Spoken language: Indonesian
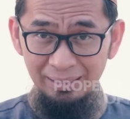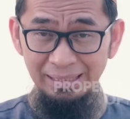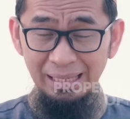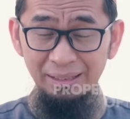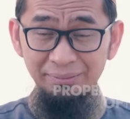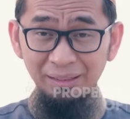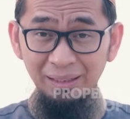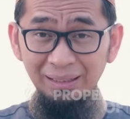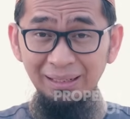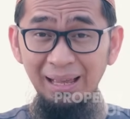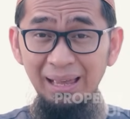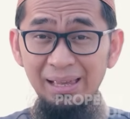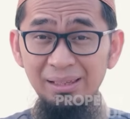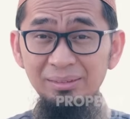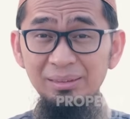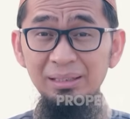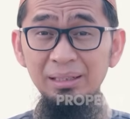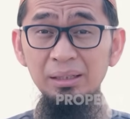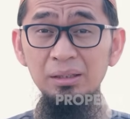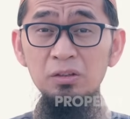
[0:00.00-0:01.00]
yang terkait
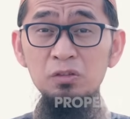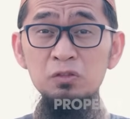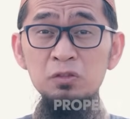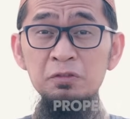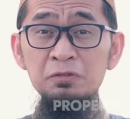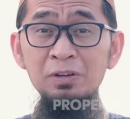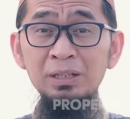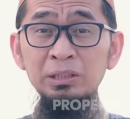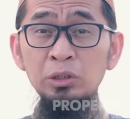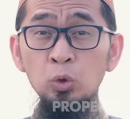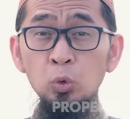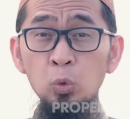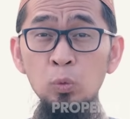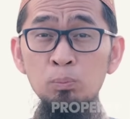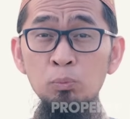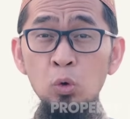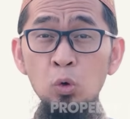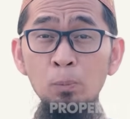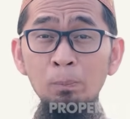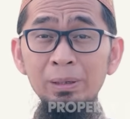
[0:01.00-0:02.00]
dengan sifat
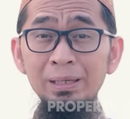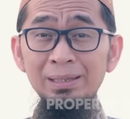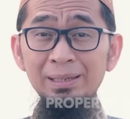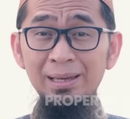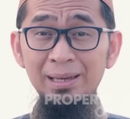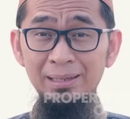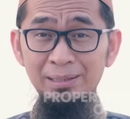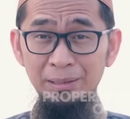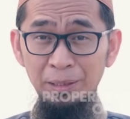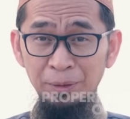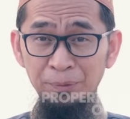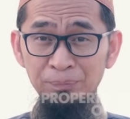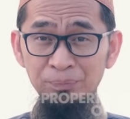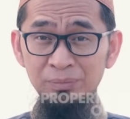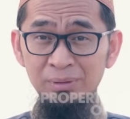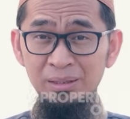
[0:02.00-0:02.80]
rububiyahnya